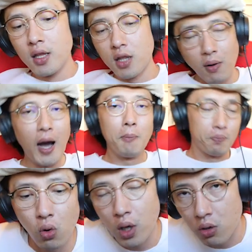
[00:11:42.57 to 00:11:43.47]
では
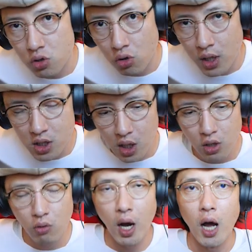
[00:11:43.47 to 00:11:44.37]
今回ご紹介したい
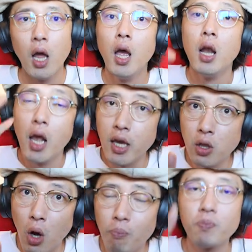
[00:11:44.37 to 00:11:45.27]
のは
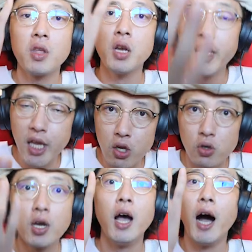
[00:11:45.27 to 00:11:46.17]
レイド、
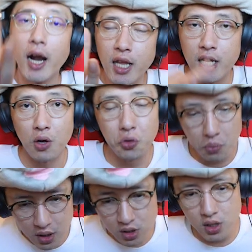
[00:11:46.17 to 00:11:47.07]
リーグ、アリーナ、この
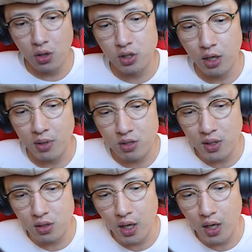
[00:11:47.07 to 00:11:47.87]
みっつでございます。まず